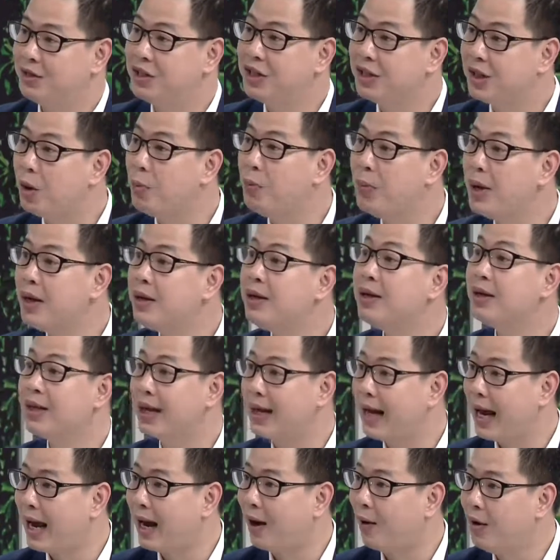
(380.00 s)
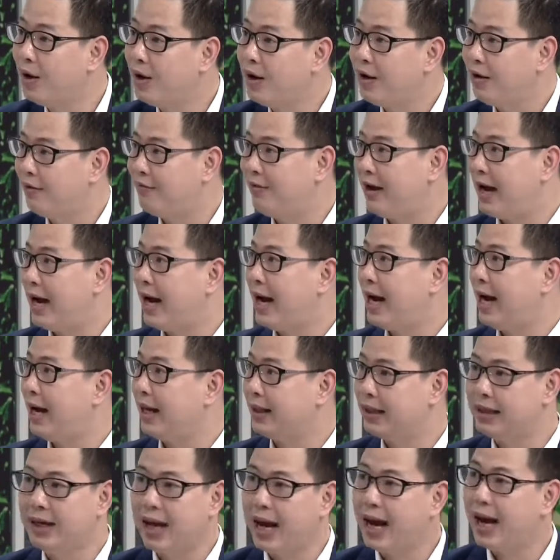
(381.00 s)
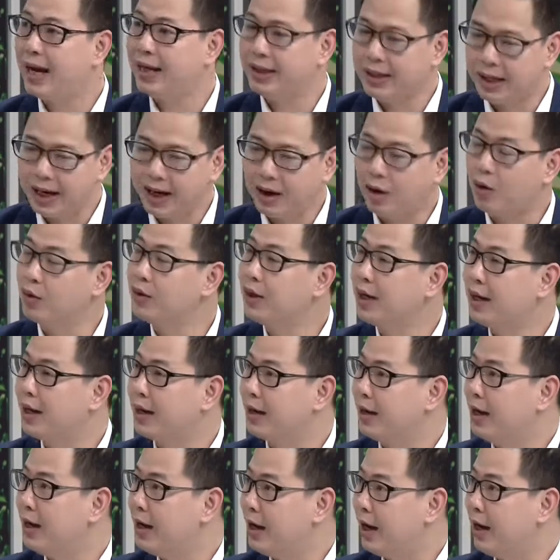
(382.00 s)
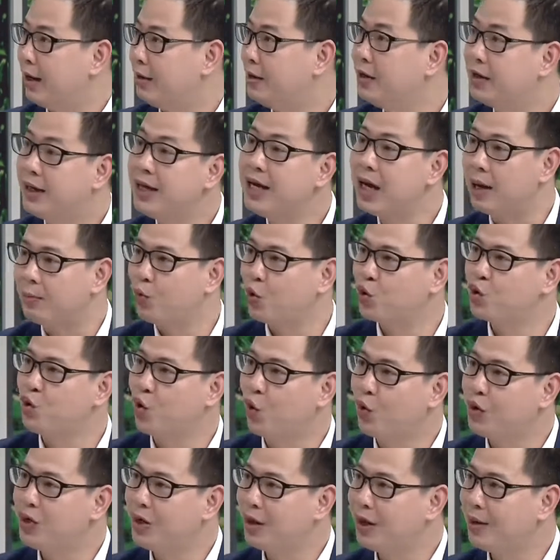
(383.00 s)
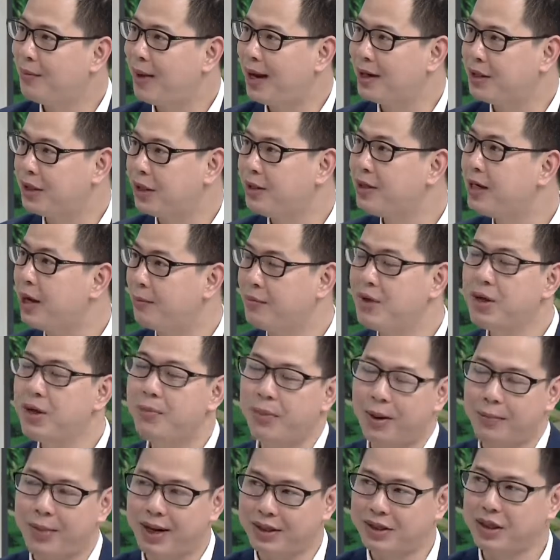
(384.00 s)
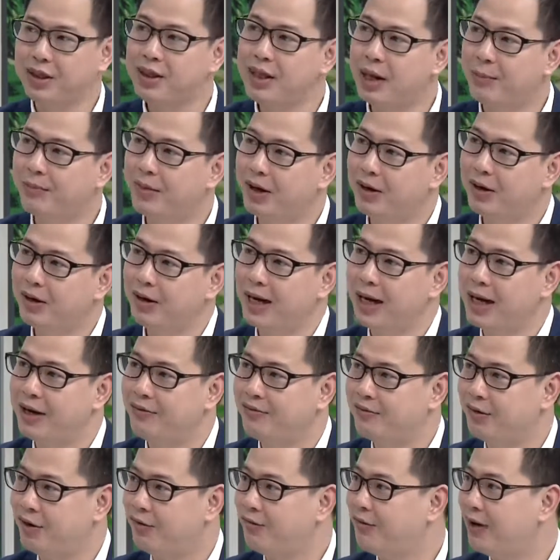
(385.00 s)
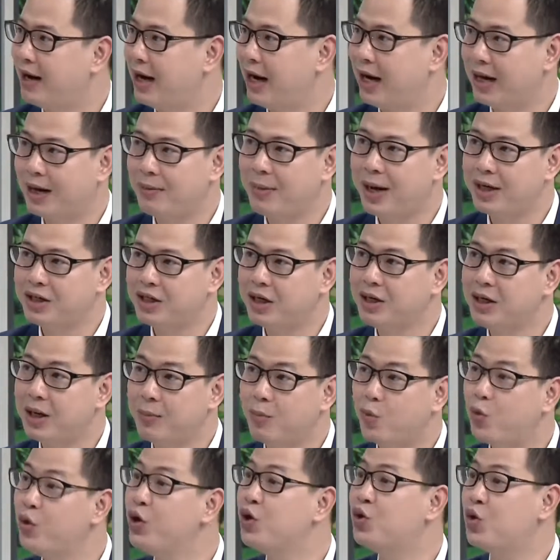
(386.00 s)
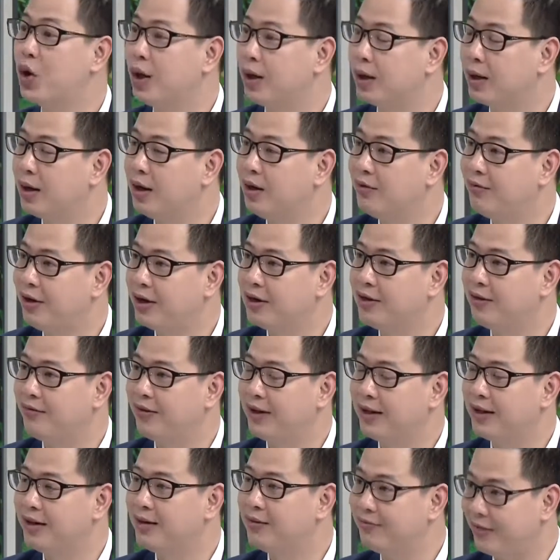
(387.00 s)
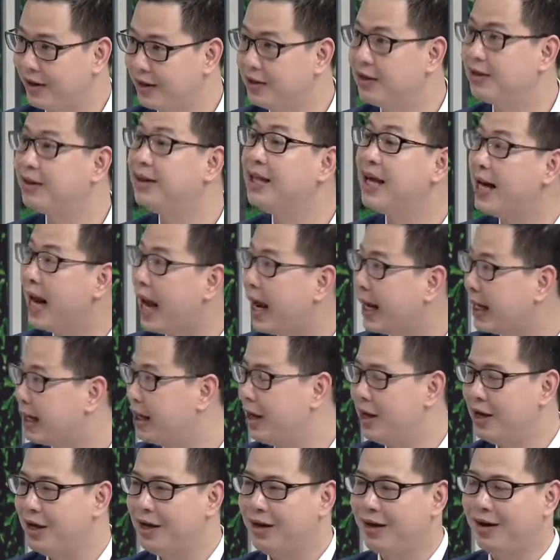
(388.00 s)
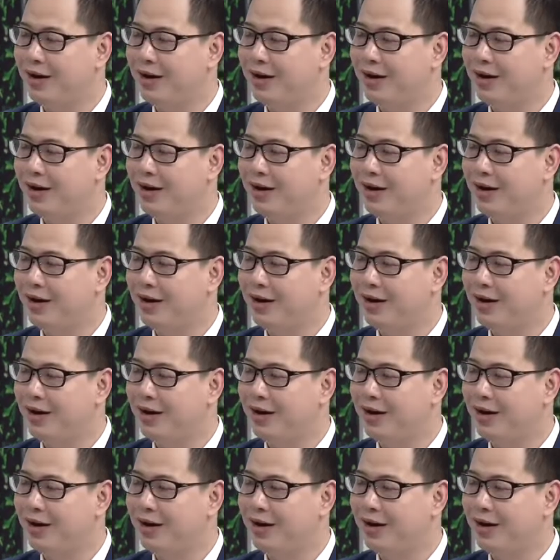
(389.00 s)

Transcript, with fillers: uh, trí thông minh như thế nào. Dạ. Và thứ hai nữa là có thể uh, thực hiện một số những cái bài trắc nghiệm nhưng mà bài trắc nghiệm này nó phải là cái bài trắc nghiệm quy chuẩn cơ và được phải phải được tiến hành